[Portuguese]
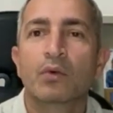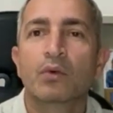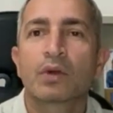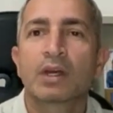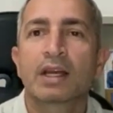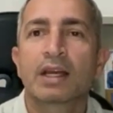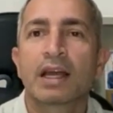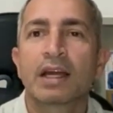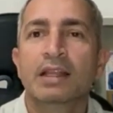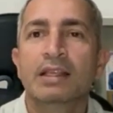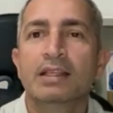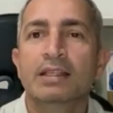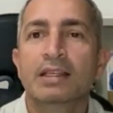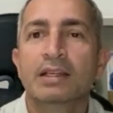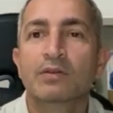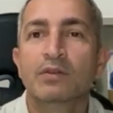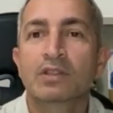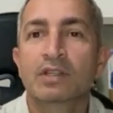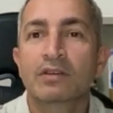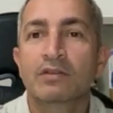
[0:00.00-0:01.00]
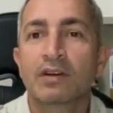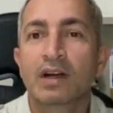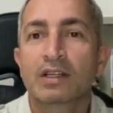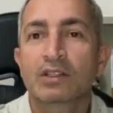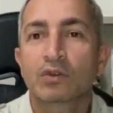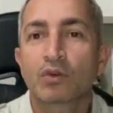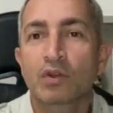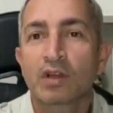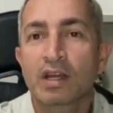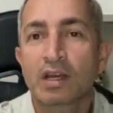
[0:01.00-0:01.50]
O que quer dizer? Você vai
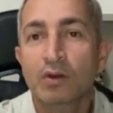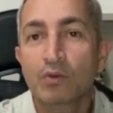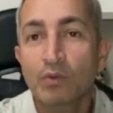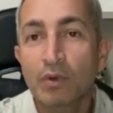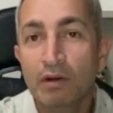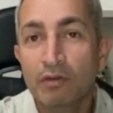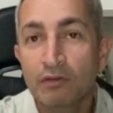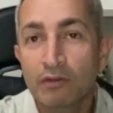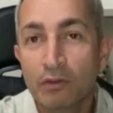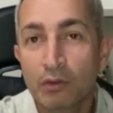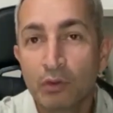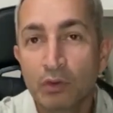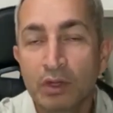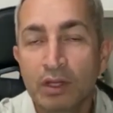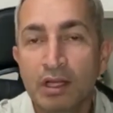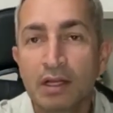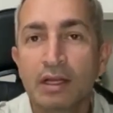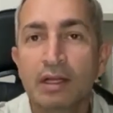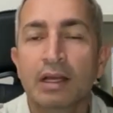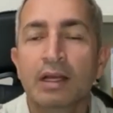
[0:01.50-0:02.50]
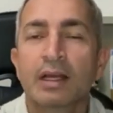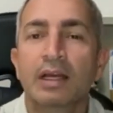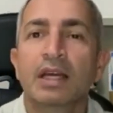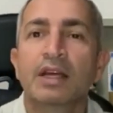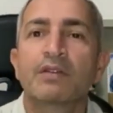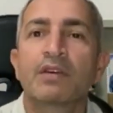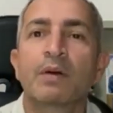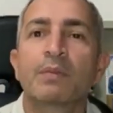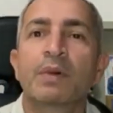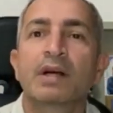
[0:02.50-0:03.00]
escolher uma fruta
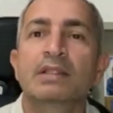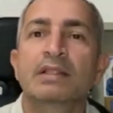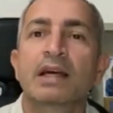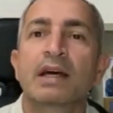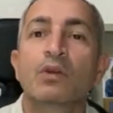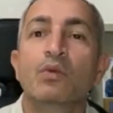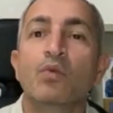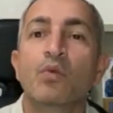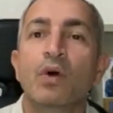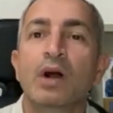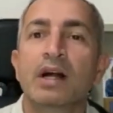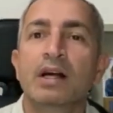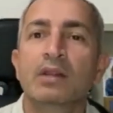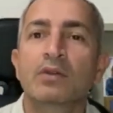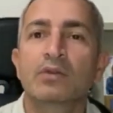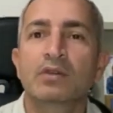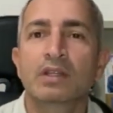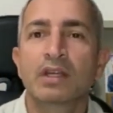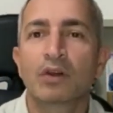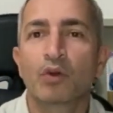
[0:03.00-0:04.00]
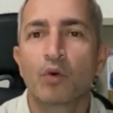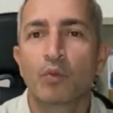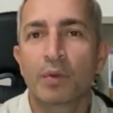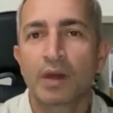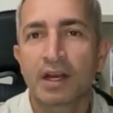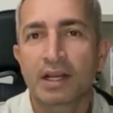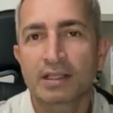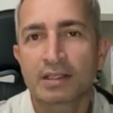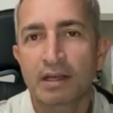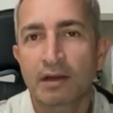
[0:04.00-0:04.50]
e vai passar um ano sem
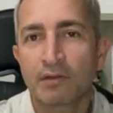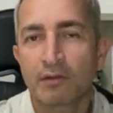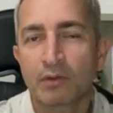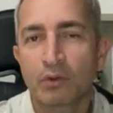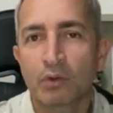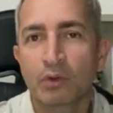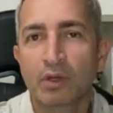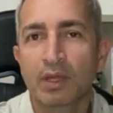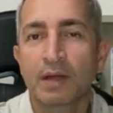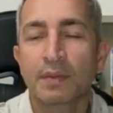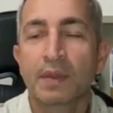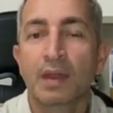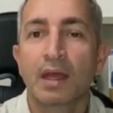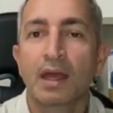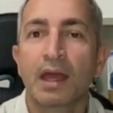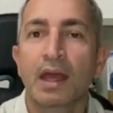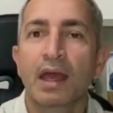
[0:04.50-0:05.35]
comer essa fruta.